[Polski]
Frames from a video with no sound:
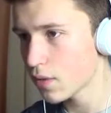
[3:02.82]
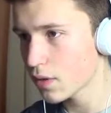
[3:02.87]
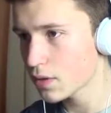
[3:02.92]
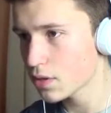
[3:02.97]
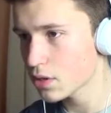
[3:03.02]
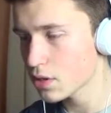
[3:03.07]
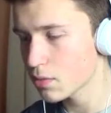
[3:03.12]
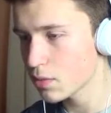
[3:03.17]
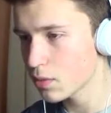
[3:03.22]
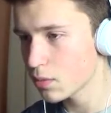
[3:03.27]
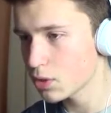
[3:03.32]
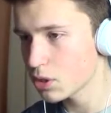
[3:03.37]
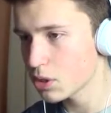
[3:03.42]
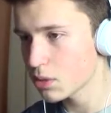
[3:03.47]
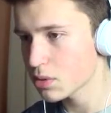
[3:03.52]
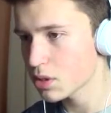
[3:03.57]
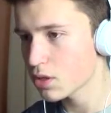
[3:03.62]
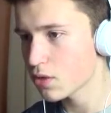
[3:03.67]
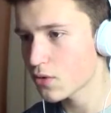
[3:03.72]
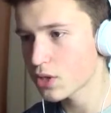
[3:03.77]
walczymy, musimy
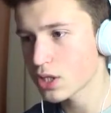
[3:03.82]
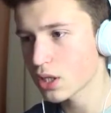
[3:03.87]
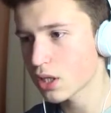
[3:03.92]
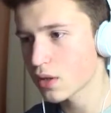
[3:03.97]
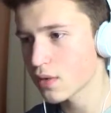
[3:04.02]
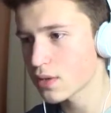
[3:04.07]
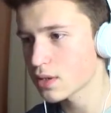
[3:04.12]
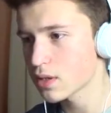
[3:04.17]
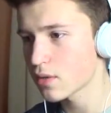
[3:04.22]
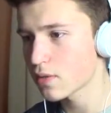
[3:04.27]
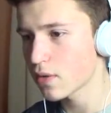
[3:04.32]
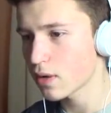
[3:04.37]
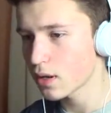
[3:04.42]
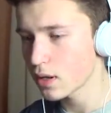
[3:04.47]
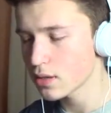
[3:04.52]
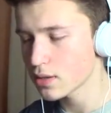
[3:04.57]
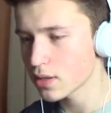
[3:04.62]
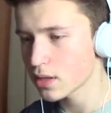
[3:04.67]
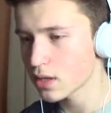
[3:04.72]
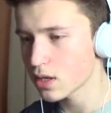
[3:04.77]
przetrwać jak najwięcej fal,
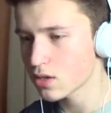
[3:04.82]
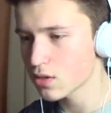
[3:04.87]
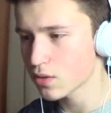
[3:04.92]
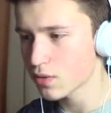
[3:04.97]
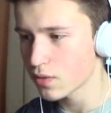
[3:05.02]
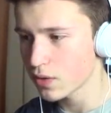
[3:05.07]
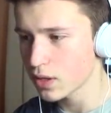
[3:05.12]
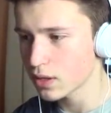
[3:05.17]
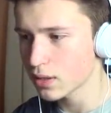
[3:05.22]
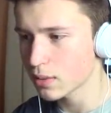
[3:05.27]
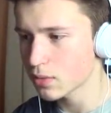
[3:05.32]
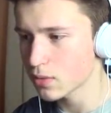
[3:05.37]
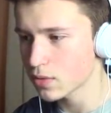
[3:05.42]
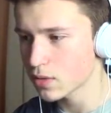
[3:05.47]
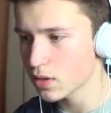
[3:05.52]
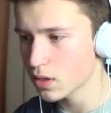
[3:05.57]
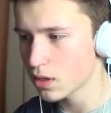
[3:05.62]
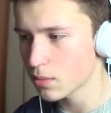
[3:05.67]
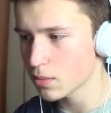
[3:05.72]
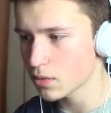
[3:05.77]
a za każdą falę tam
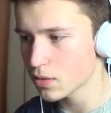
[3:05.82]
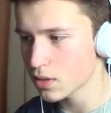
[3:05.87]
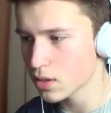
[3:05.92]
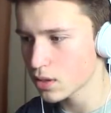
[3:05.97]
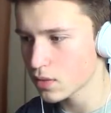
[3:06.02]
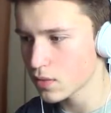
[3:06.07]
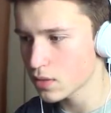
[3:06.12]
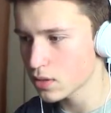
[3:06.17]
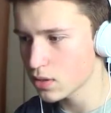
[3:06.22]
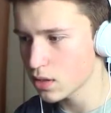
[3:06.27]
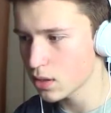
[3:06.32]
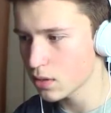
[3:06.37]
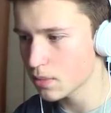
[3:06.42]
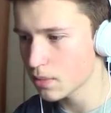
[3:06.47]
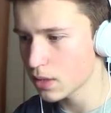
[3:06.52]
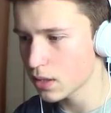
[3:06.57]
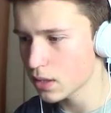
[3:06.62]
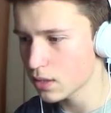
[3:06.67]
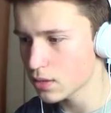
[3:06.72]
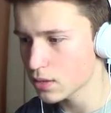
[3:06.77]
dostajemy coraz więcej
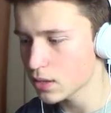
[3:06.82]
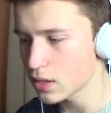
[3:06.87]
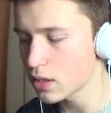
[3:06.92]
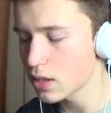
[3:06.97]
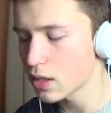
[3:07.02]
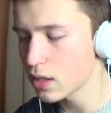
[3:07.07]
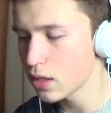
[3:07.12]
pieniędzy.